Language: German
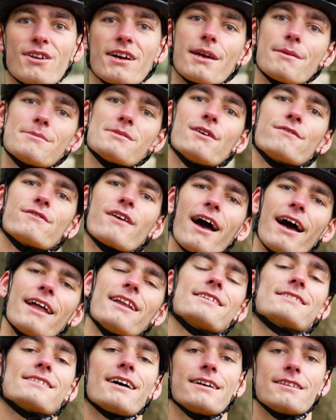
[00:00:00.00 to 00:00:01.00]
dann gibt es auf der
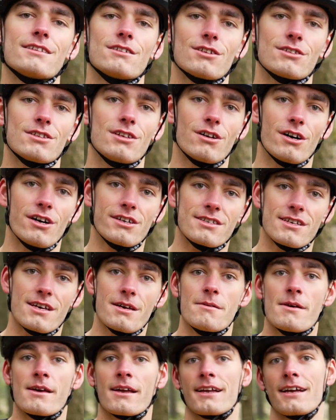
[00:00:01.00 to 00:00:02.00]
anderen Seite noch die Leute,
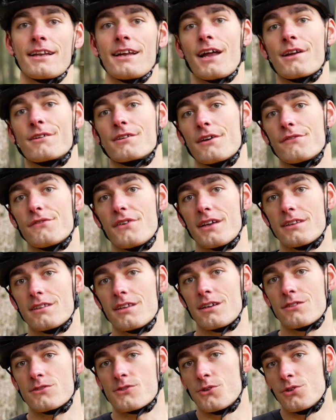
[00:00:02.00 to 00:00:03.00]
keine Ahnung, da fährt
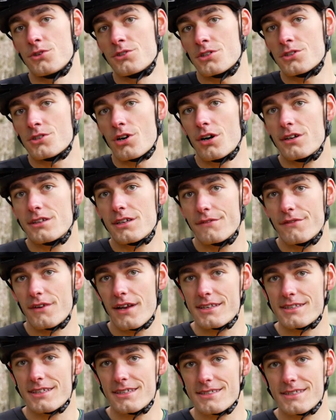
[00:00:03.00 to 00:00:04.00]
der Sohn, die Tochter
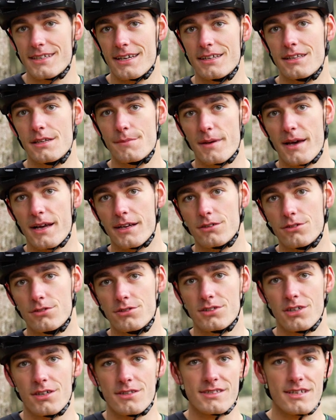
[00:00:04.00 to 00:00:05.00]
vielleicht ganz gerne die Berge
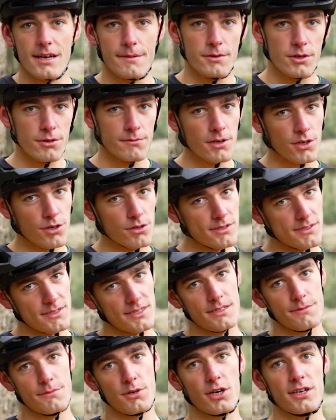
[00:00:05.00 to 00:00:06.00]
runter. Und es gab irgendwie
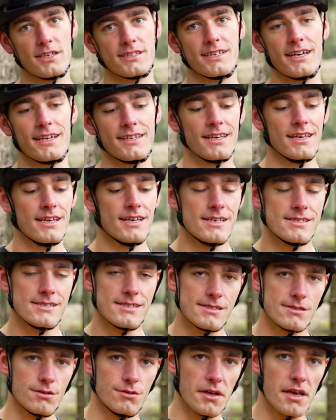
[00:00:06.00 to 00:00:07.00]
günstig eine Möglichkeit,
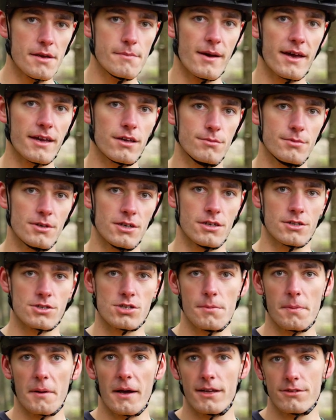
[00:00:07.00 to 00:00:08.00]
sich so ein E-Bike über
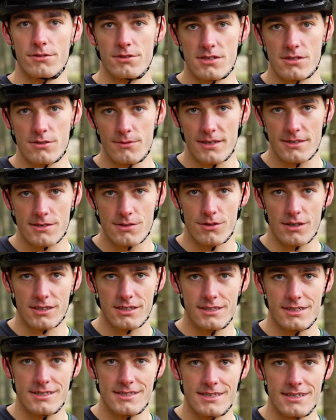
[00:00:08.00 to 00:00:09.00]
Jobrad oder sowas zu
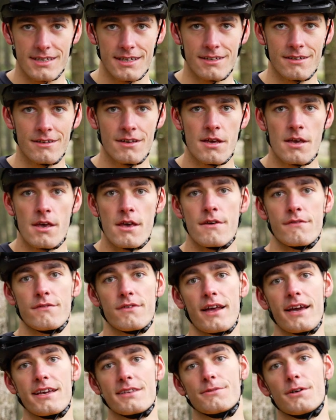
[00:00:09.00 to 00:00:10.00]
organisieren.
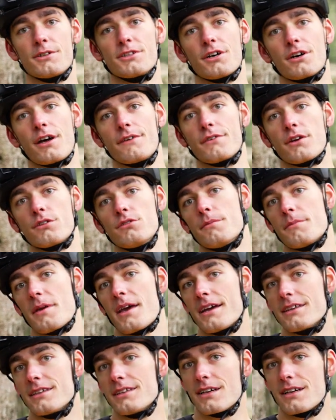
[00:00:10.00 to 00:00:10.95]
Vielleicht wollt ihr auch einfach nur mehr in die